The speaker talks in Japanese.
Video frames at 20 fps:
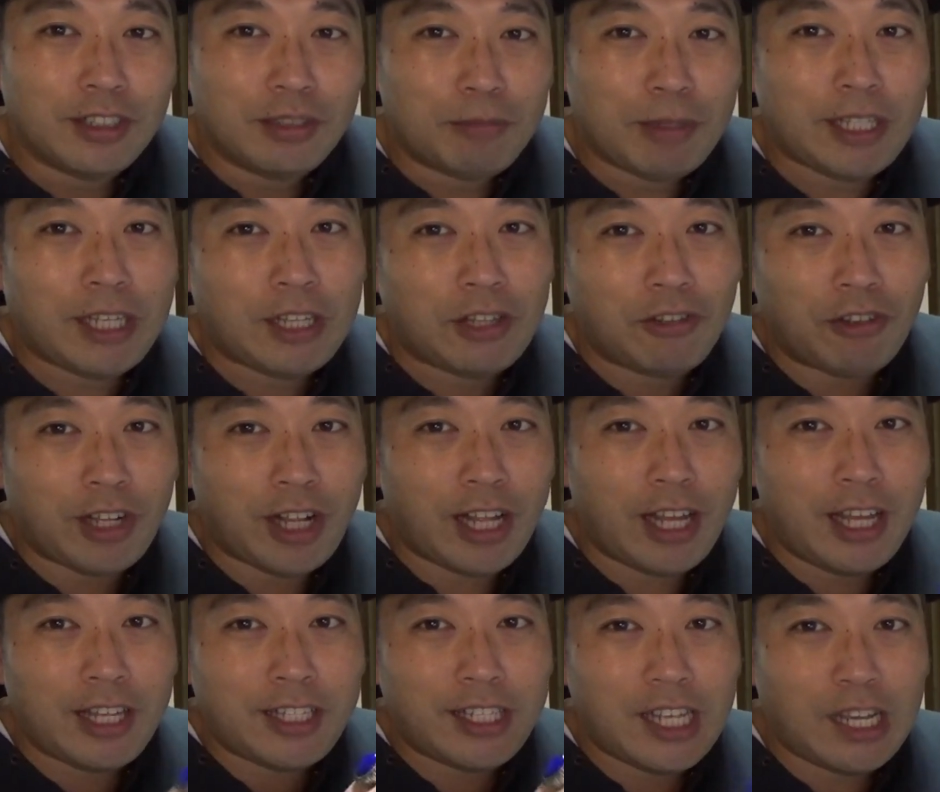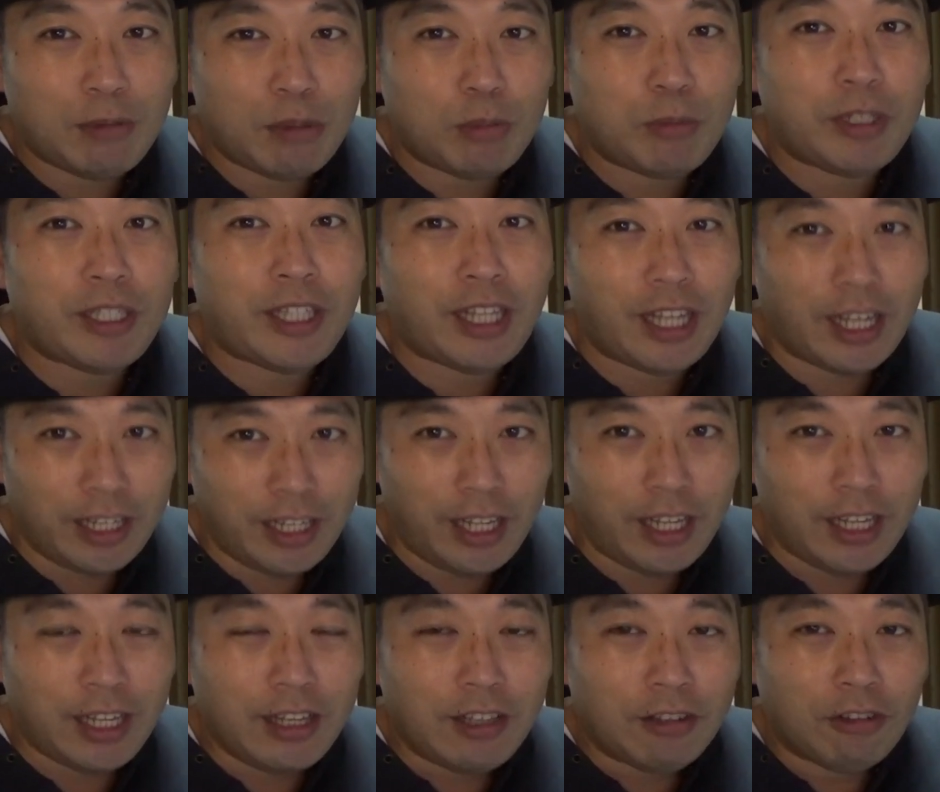まあ、筆頭が HMV であり、